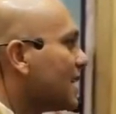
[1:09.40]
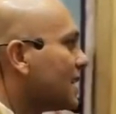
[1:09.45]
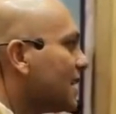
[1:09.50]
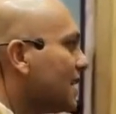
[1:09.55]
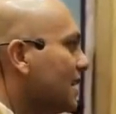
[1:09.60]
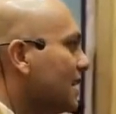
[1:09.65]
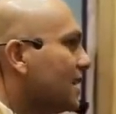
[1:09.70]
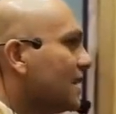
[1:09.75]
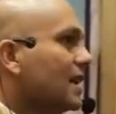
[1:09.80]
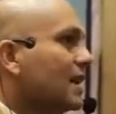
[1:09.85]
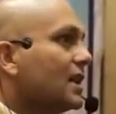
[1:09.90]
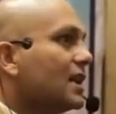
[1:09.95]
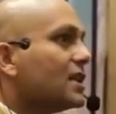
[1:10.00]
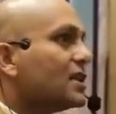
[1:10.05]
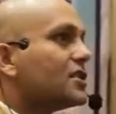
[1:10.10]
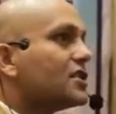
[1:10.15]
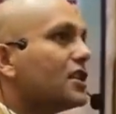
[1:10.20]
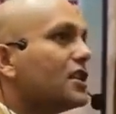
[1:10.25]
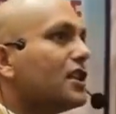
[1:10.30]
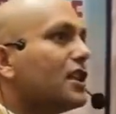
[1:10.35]
आती
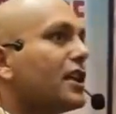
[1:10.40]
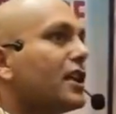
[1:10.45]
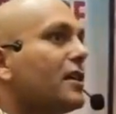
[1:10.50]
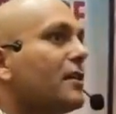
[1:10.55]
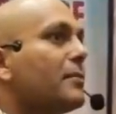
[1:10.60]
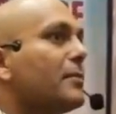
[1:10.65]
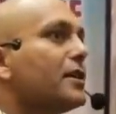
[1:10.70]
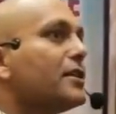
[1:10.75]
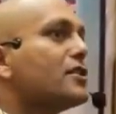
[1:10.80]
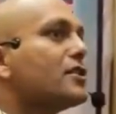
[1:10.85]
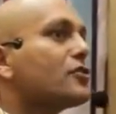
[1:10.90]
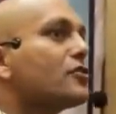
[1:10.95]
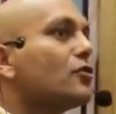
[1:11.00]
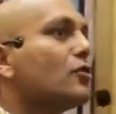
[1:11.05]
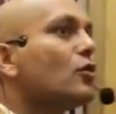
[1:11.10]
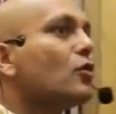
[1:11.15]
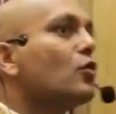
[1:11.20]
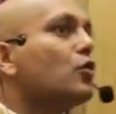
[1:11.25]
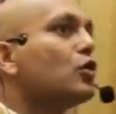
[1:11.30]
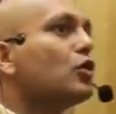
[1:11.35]
जिंदगी में जिसको
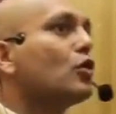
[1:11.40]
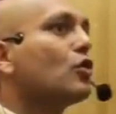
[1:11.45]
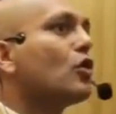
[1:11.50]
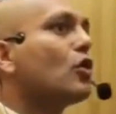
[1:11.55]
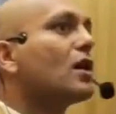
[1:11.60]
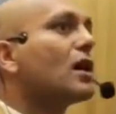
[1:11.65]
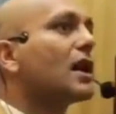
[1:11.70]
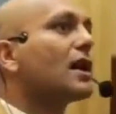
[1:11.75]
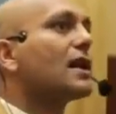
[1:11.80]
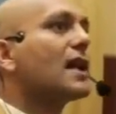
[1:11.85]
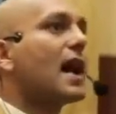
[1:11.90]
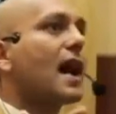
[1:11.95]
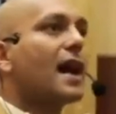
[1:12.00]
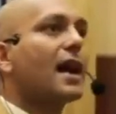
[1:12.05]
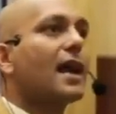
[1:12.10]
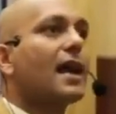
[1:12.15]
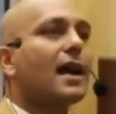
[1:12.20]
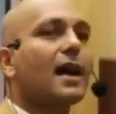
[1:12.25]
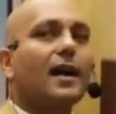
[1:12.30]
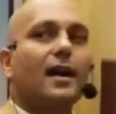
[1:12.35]
खुद को करना आ
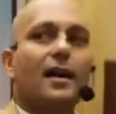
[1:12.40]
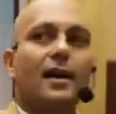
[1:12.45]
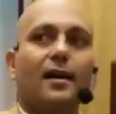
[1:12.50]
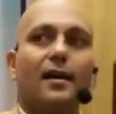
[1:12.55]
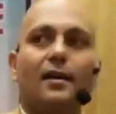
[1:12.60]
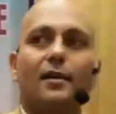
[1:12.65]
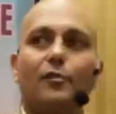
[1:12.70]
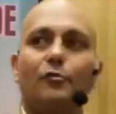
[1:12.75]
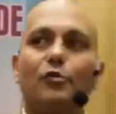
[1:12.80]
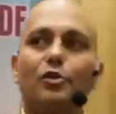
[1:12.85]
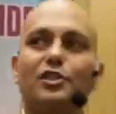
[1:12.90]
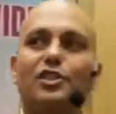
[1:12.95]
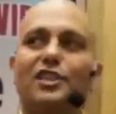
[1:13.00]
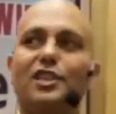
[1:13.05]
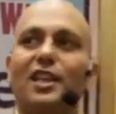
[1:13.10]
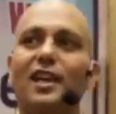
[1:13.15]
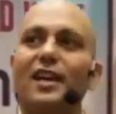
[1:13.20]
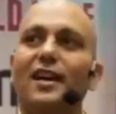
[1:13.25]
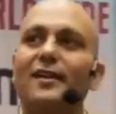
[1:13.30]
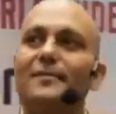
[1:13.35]
गया वो
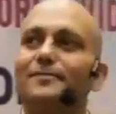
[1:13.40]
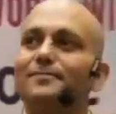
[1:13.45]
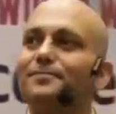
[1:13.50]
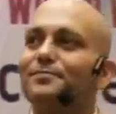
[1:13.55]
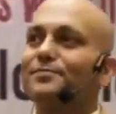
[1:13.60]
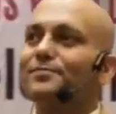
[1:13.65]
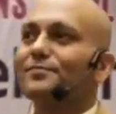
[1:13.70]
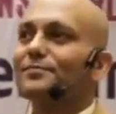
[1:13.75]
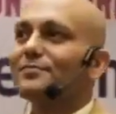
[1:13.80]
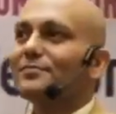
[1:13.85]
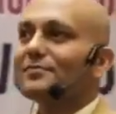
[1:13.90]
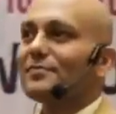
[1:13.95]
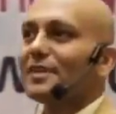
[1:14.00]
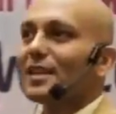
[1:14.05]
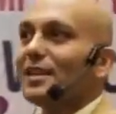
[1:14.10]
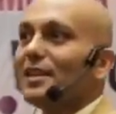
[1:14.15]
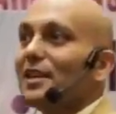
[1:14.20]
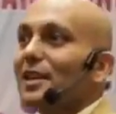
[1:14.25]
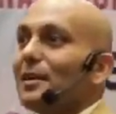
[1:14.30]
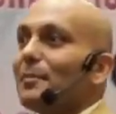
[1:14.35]
जीतेगा
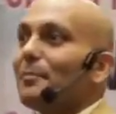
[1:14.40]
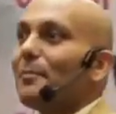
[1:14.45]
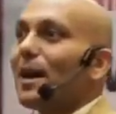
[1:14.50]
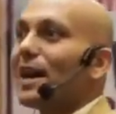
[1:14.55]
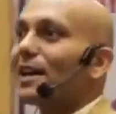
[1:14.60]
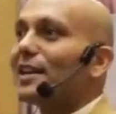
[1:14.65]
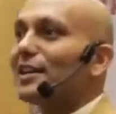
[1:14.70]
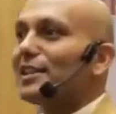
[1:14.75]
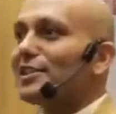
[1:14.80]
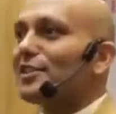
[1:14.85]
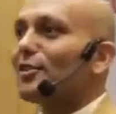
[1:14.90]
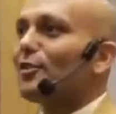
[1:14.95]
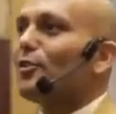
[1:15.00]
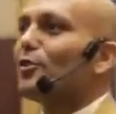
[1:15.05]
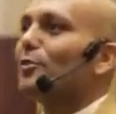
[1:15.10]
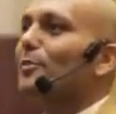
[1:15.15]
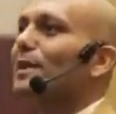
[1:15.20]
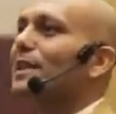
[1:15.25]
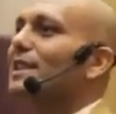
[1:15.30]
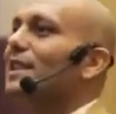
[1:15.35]
भाग्य से लोग
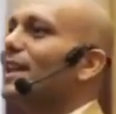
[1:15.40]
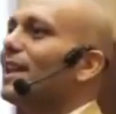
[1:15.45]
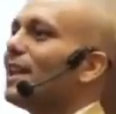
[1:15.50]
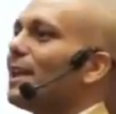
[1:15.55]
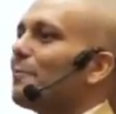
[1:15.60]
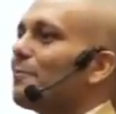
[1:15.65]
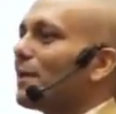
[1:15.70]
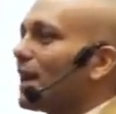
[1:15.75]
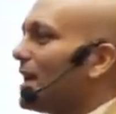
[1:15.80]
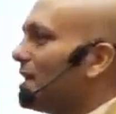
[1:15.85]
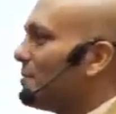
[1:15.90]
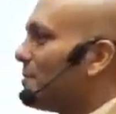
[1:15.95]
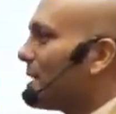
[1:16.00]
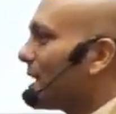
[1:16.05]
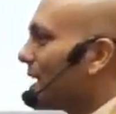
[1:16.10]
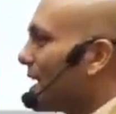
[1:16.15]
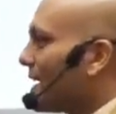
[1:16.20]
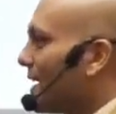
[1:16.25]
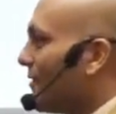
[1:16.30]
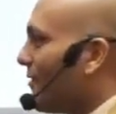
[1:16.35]
मिलते हैं लेफ्ट राइट में
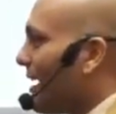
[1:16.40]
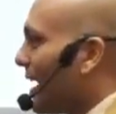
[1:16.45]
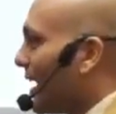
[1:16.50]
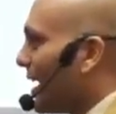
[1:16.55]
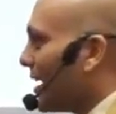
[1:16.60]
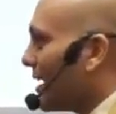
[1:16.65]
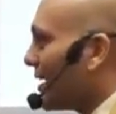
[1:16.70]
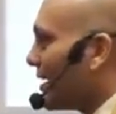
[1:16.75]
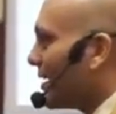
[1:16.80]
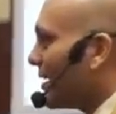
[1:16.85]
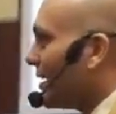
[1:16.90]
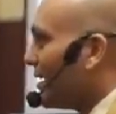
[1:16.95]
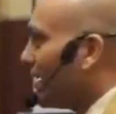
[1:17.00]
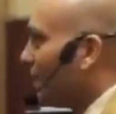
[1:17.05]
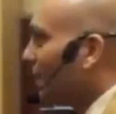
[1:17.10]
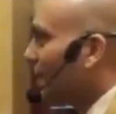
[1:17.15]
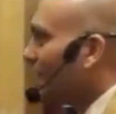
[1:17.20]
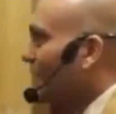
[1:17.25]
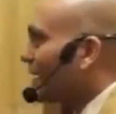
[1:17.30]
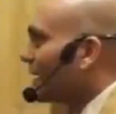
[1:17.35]
करने वाले
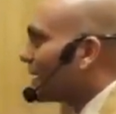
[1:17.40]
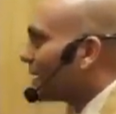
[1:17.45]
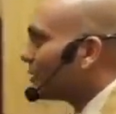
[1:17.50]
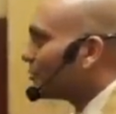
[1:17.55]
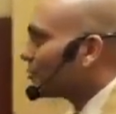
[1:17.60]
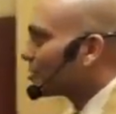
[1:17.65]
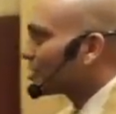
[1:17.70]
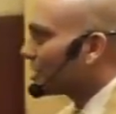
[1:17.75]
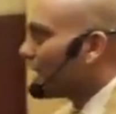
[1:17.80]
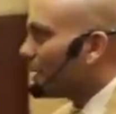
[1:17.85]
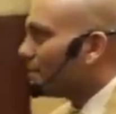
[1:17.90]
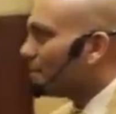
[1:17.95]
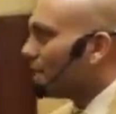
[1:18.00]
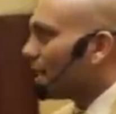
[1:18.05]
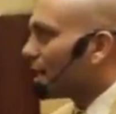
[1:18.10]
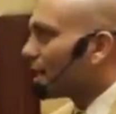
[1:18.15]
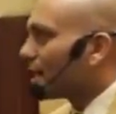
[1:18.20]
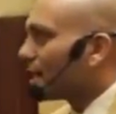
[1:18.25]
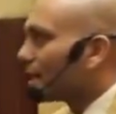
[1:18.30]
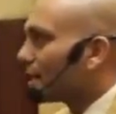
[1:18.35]
लेकिन उस टाइम
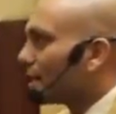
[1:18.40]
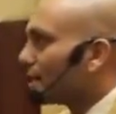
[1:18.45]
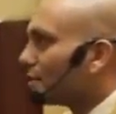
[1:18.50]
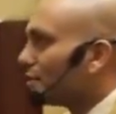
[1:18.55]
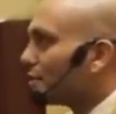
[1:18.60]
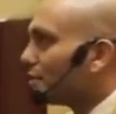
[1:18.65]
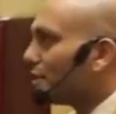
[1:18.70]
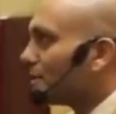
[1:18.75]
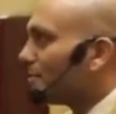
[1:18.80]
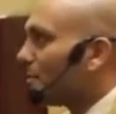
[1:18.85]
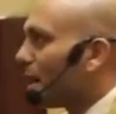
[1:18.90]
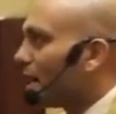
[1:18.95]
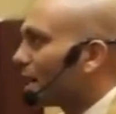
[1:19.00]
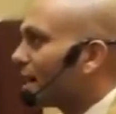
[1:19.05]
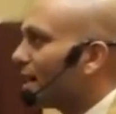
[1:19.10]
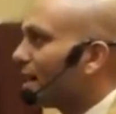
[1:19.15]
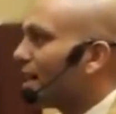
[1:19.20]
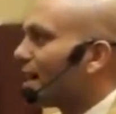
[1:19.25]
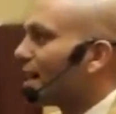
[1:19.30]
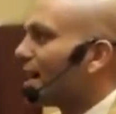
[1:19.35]
ध्यान रखना जिस दिन
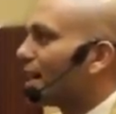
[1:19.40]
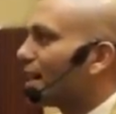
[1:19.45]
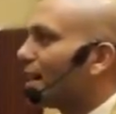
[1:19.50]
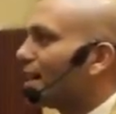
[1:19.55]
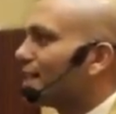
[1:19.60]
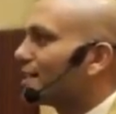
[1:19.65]
भाग्य का खाने